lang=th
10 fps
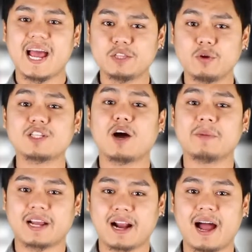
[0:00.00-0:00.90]
ให้ตรวจสอบ
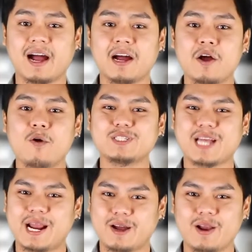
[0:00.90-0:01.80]
อีกครั้งว่าใช้
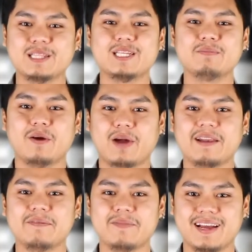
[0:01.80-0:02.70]
อัลกอริทึมเดียวกัน
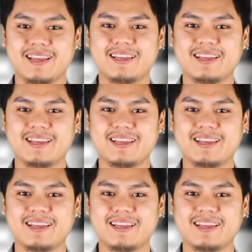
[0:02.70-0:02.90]
หรือไม่